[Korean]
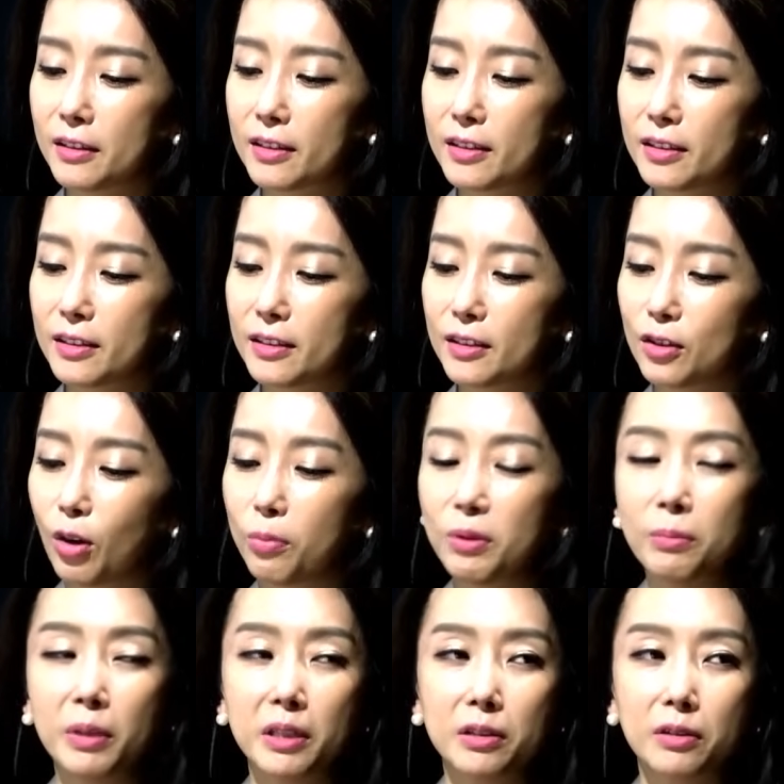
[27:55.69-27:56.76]
그
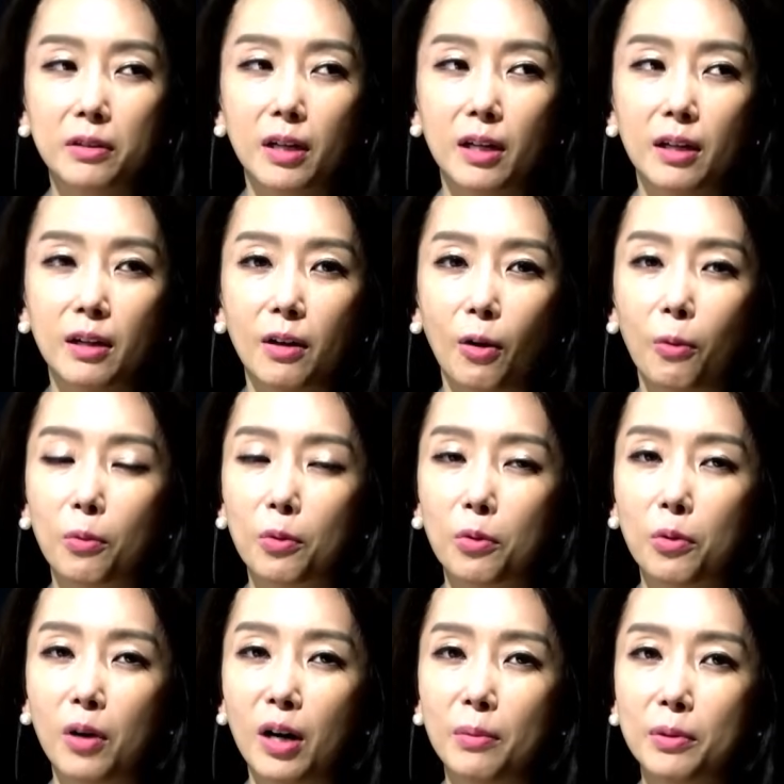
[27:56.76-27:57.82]
더블 메이저가 어.
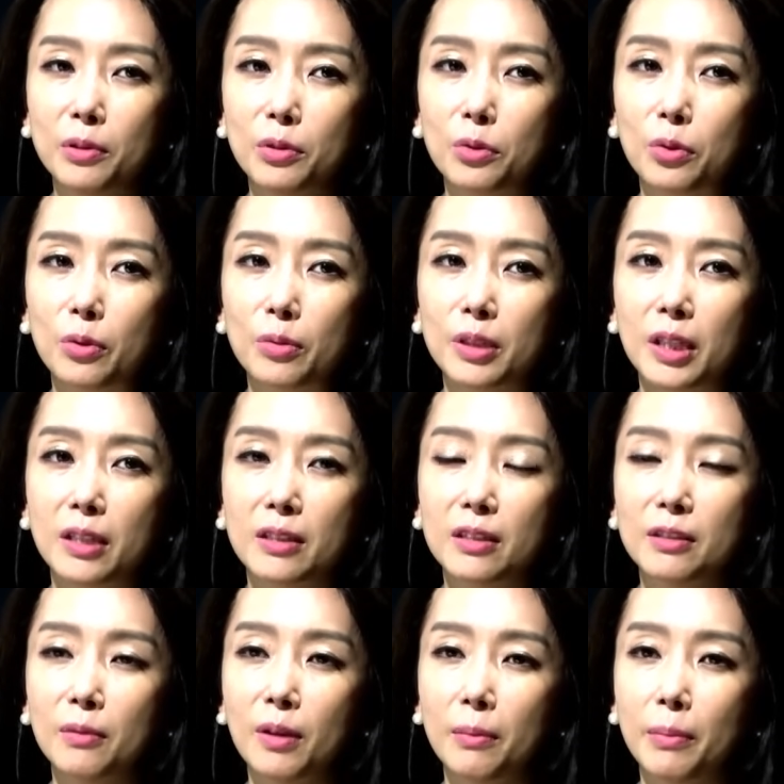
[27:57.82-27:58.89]
없고 하버드 졸업
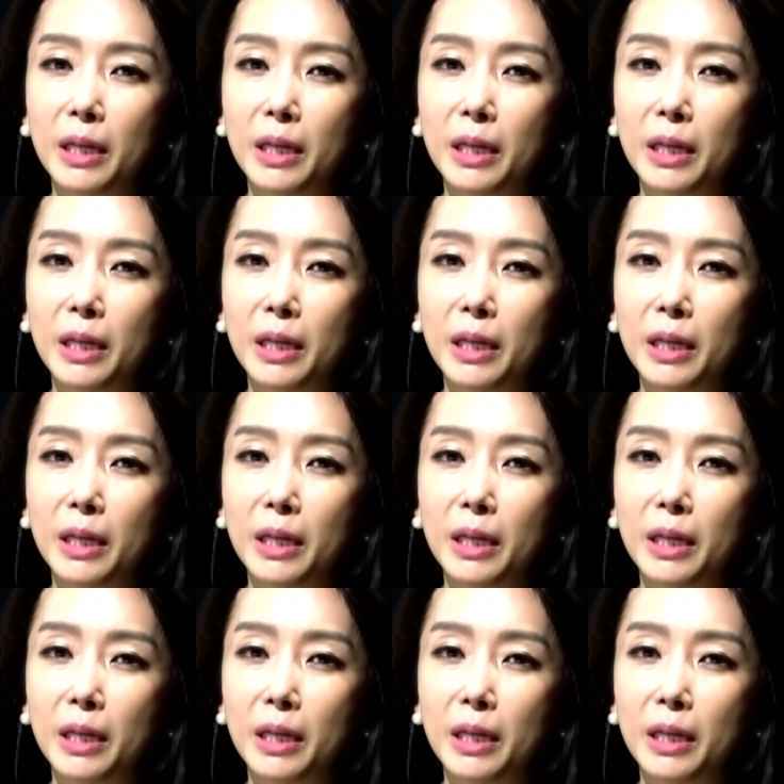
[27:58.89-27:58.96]
시에는